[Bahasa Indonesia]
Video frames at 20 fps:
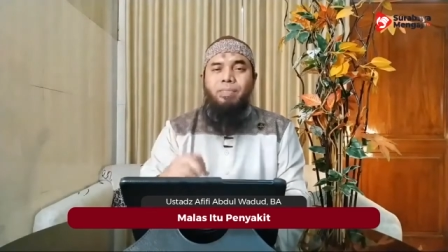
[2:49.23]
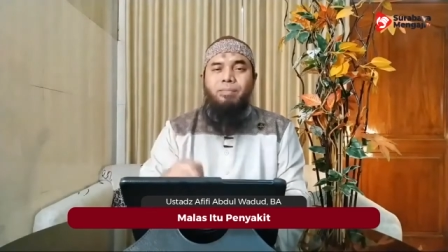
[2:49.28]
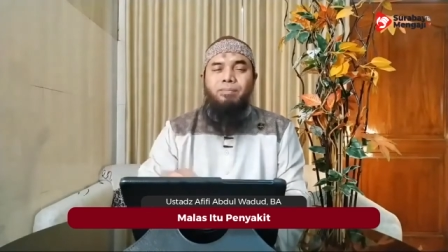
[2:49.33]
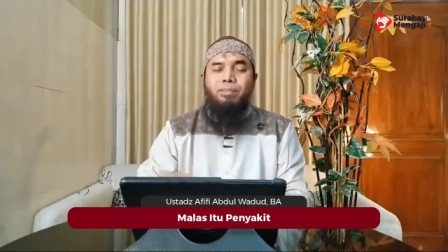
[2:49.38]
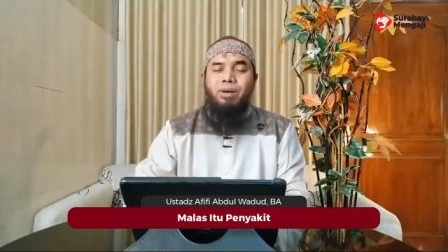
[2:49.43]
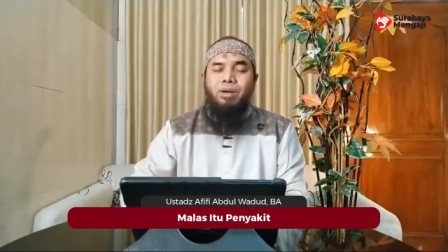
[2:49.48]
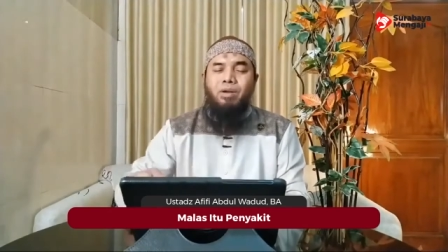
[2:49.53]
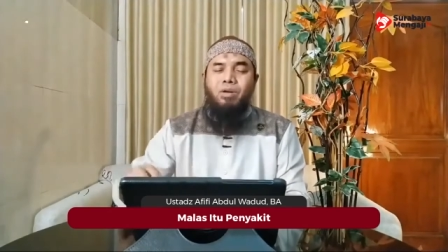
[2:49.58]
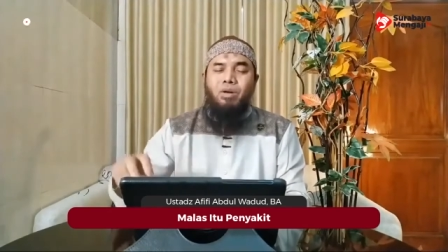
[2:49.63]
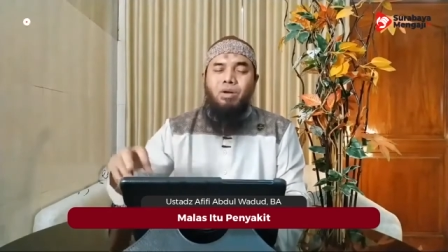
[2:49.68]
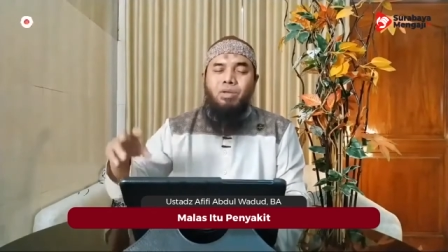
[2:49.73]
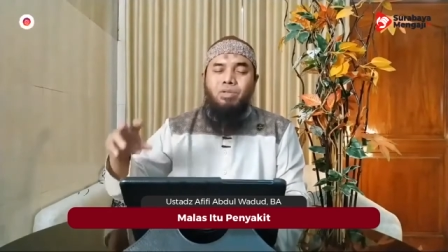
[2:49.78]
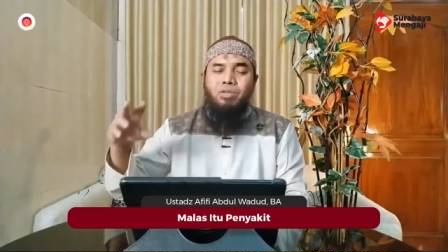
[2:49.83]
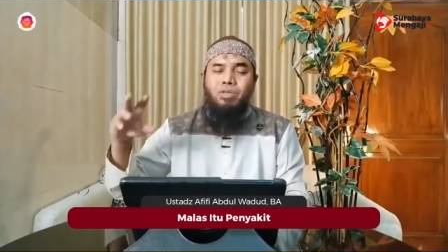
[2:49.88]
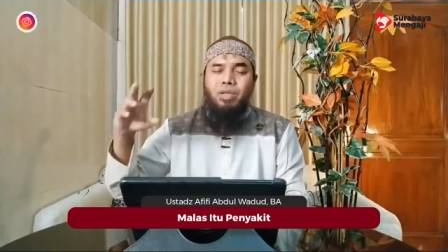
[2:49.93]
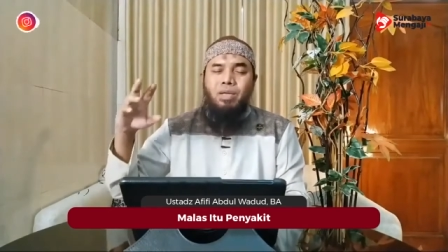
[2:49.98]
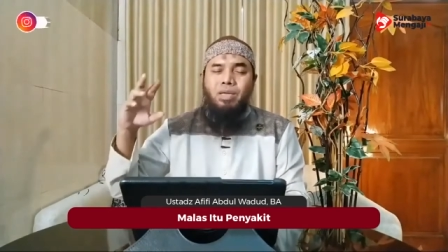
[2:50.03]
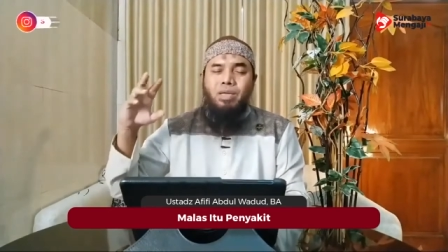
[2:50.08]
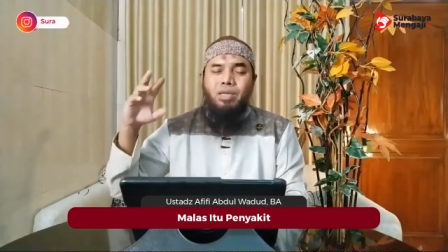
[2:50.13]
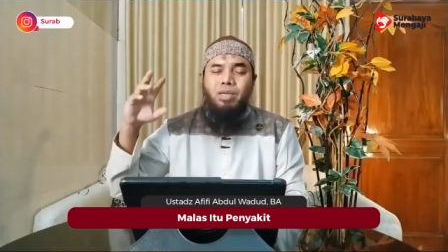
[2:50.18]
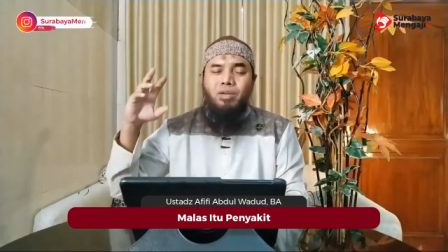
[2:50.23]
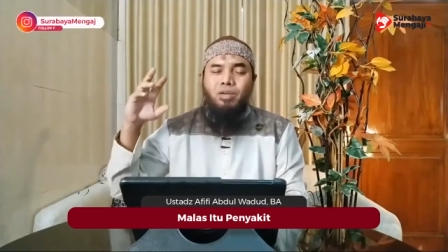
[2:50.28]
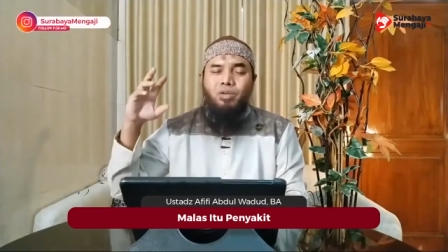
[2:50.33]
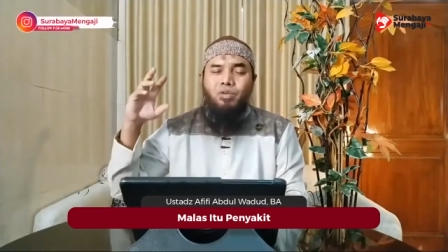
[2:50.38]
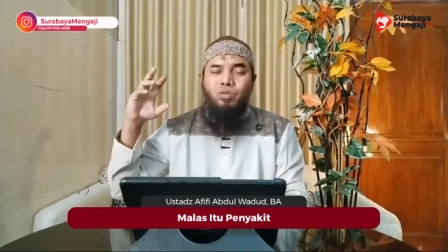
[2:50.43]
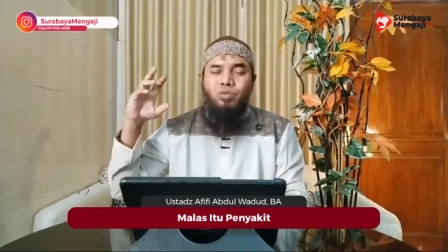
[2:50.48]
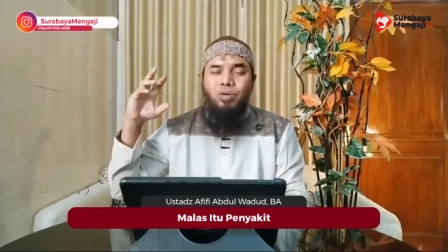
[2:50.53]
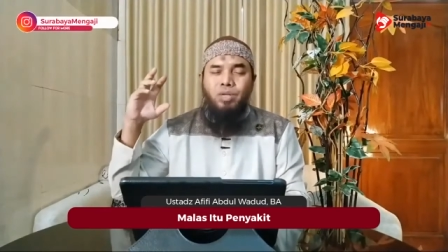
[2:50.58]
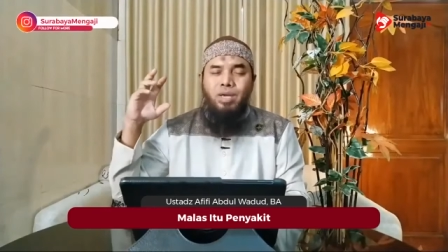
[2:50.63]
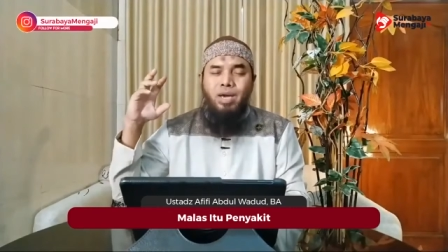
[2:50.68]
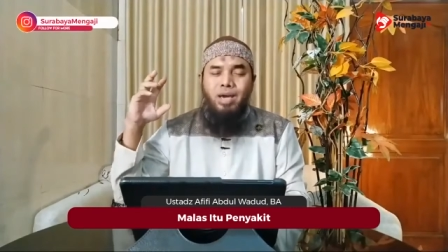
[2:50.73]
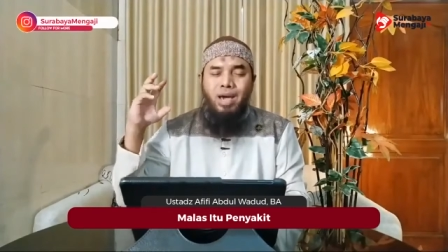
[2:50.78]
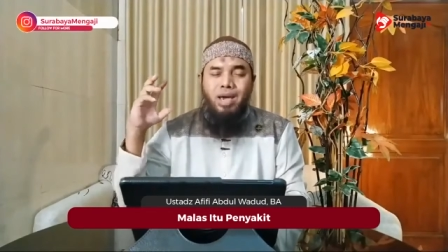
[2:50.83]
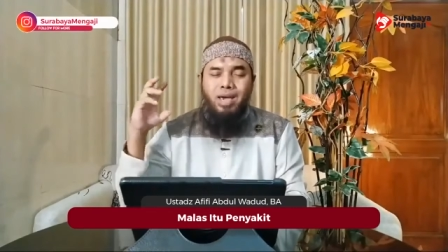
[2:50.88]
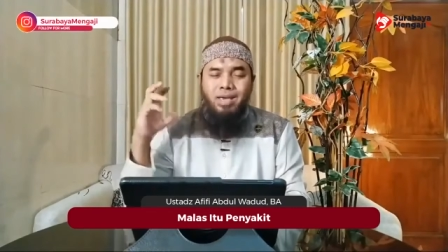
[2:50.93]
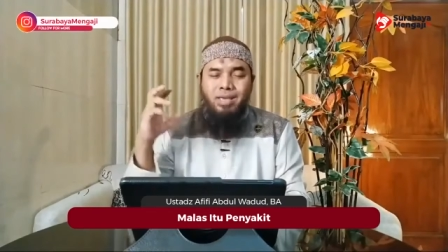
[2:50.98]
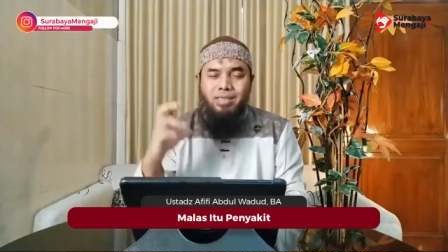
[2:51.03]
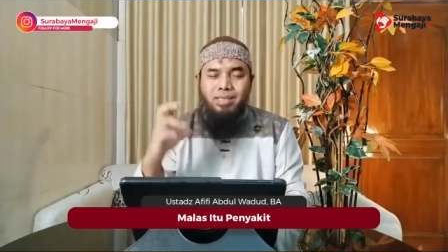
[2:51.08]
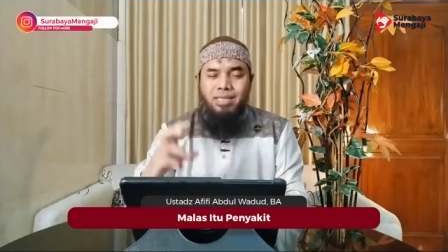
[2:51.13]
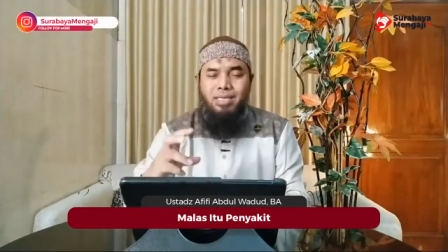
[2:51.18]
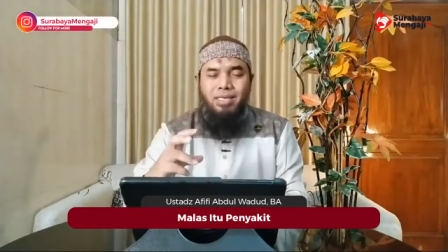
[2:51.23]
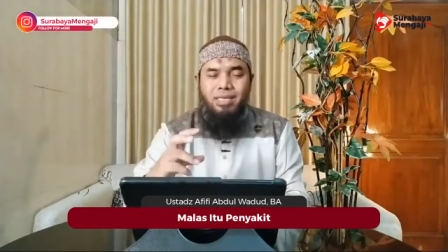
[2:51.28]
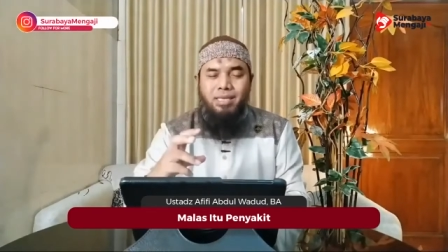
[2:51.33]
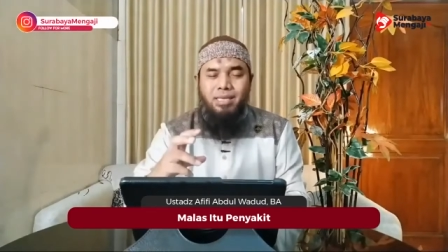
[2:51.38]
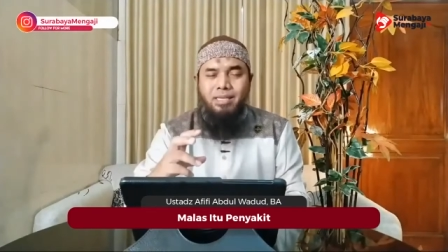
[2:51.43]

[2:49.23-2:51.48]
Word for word: menguasai dunia IT